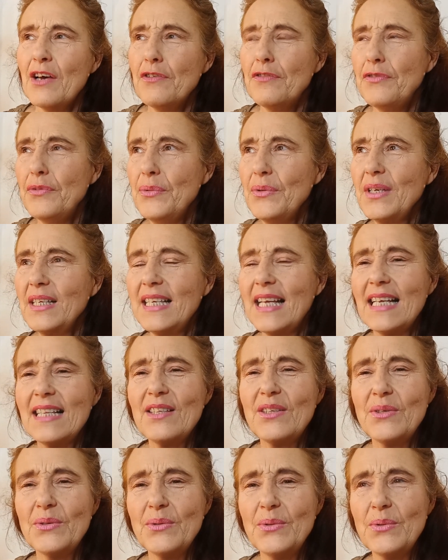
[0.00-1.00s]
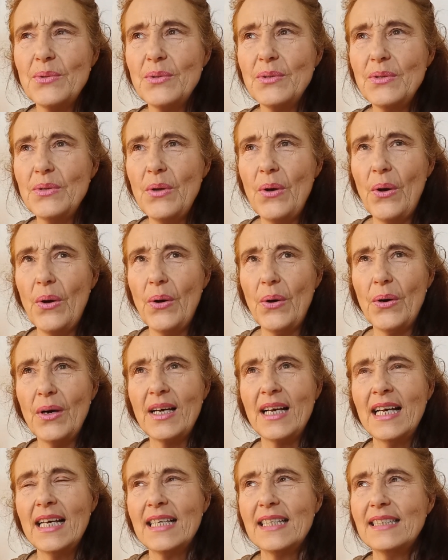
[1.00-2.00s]
Fügen dazu noch
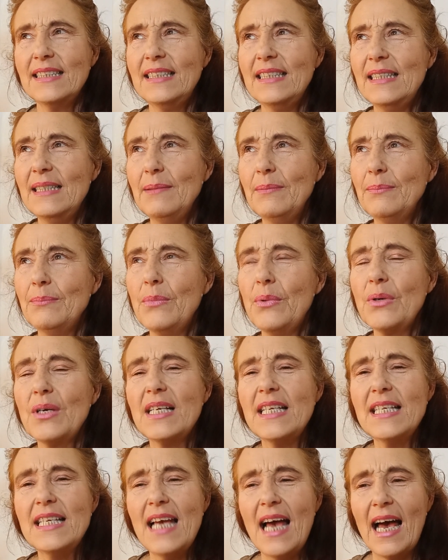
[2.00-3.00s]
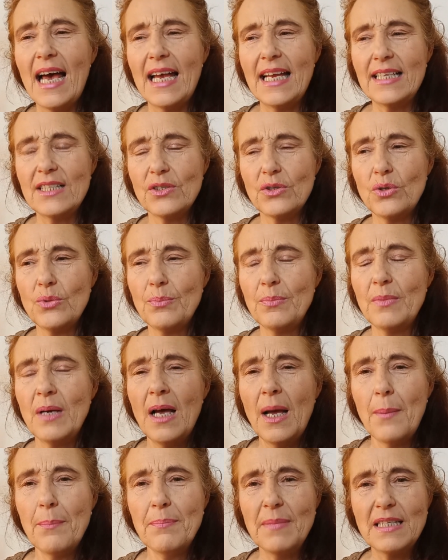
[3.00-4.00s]
die Möglichkeit, um
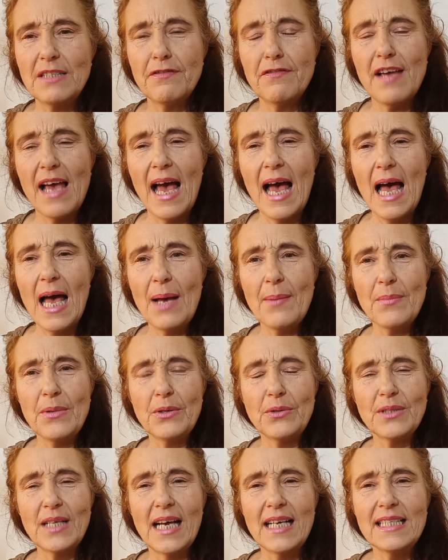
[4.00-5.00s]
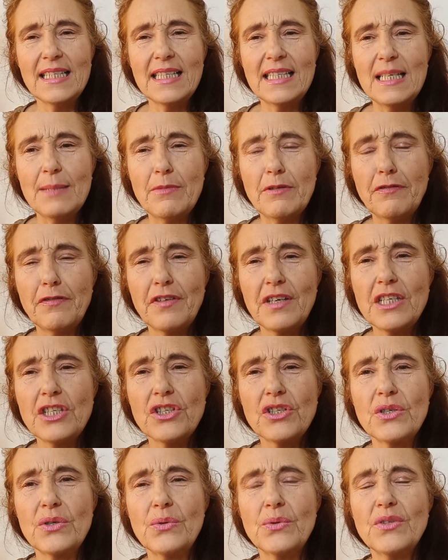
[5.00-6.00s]
mit Wärme und angenehme
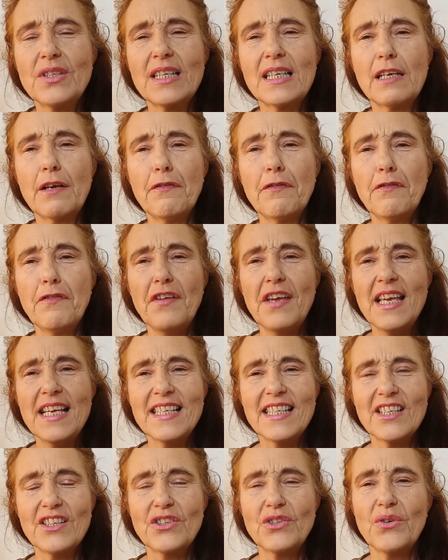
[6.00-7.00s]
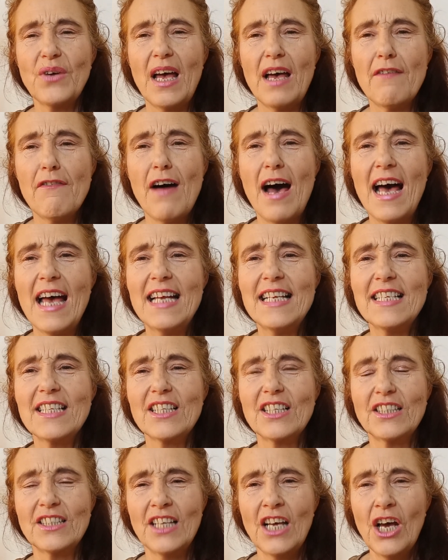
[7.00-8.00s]
Frische unsere Gefäße zu
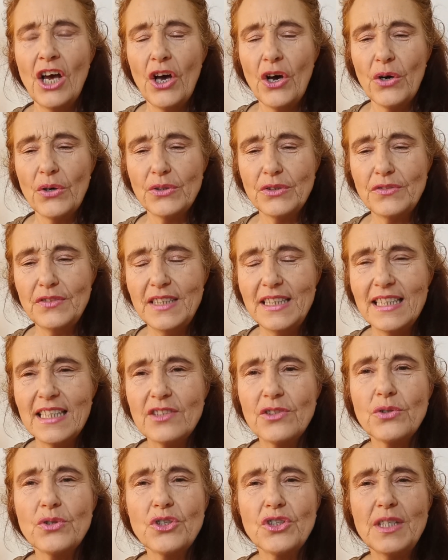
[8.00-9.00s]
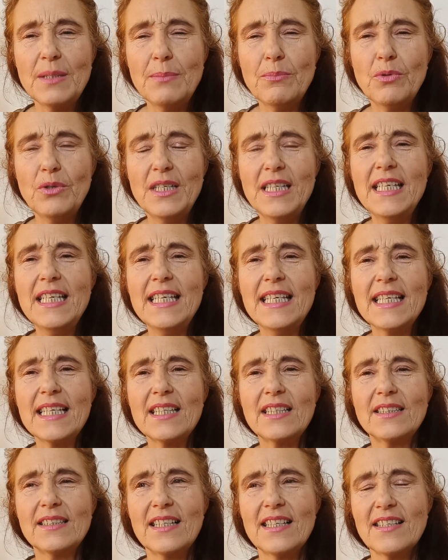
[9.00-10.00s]
erweitern und wie, zu
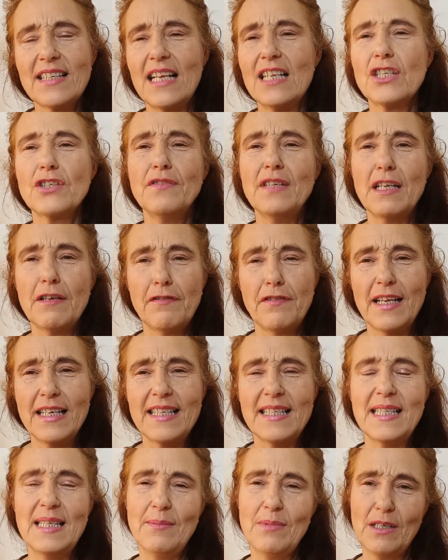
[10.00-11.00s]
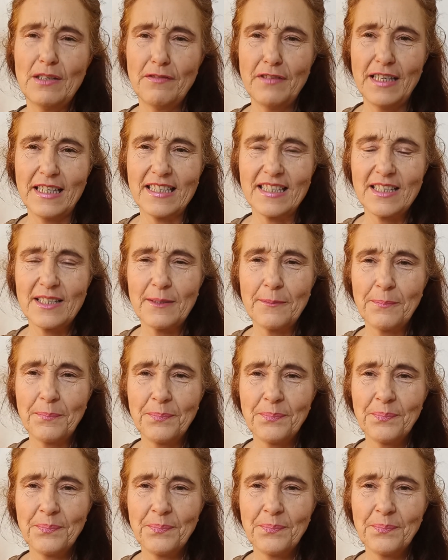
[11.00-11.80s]
stimulieren, dass alles wieder flexibler wird.